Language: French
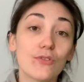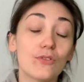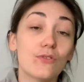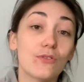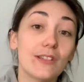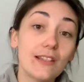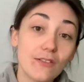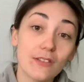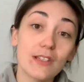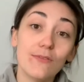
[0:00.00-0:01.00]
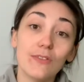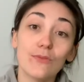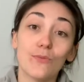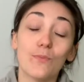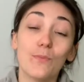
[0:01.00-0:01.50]
on s'identifie,
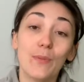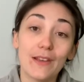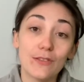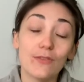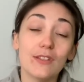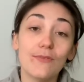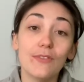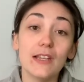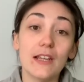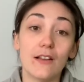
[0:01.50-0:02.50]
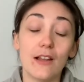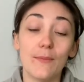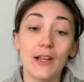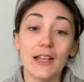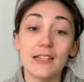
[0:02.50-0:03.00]
on personnifie la
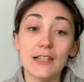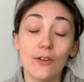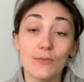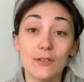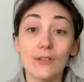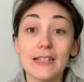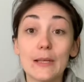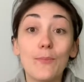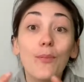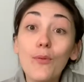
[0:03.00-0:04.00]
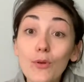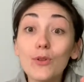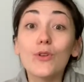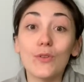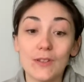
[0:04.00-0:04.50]
maladie comme si on n'était plus
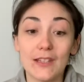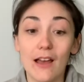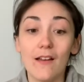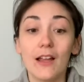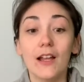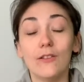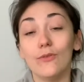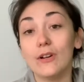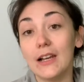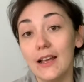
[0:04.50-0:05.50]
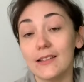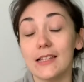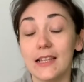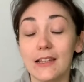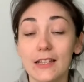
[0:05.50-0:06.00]
que ça. Donc là,
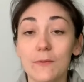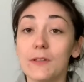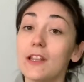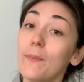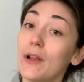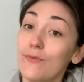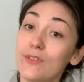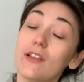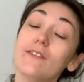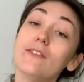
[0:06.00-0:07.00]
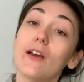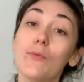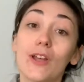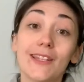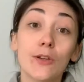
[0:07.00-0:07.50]
cette quatrième étape, elle vous invite
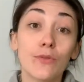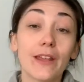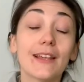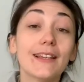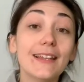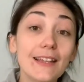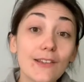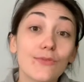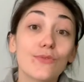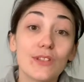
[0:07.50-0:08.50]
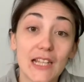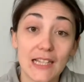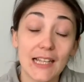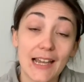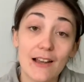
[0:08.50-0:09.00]
vraiment à découvrir qui vous
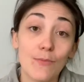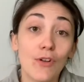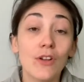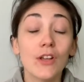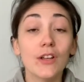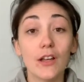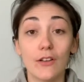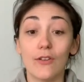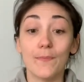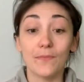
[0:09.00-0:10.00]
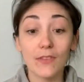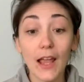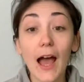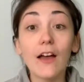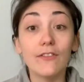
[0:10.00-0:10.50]
êtes réellement. Euh,
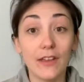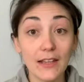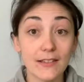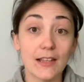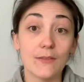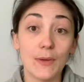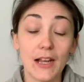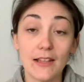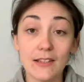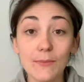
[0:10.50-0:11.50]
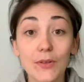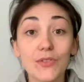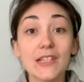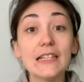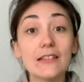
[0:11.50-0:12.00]
avec cette maladie, mais
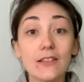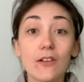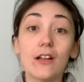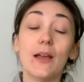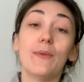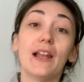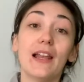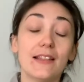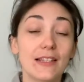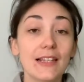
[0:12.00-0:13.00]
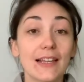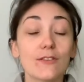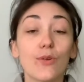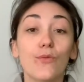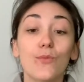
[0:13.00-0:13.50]
aussi sans la maladie,
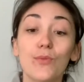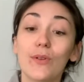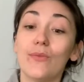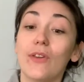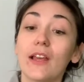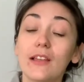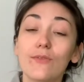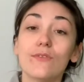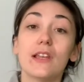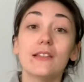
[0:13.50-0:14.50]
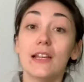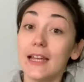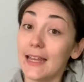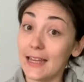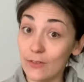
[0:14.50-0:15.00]
qu'est-ce que vous pouvez faire, qui vous êtes,
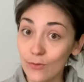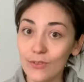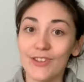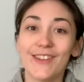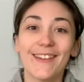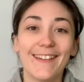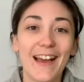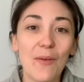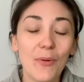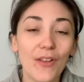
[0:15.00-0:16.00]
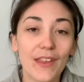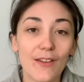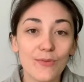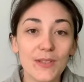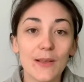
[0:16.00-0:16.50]
et donc apprendre à
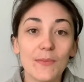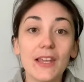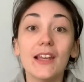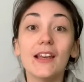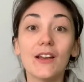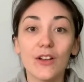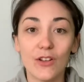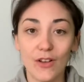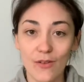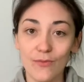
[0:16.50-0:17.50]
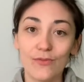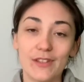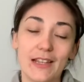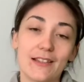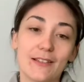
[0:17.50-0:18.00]
vous aimer comme
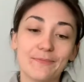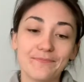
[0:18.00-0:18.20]
vous êtes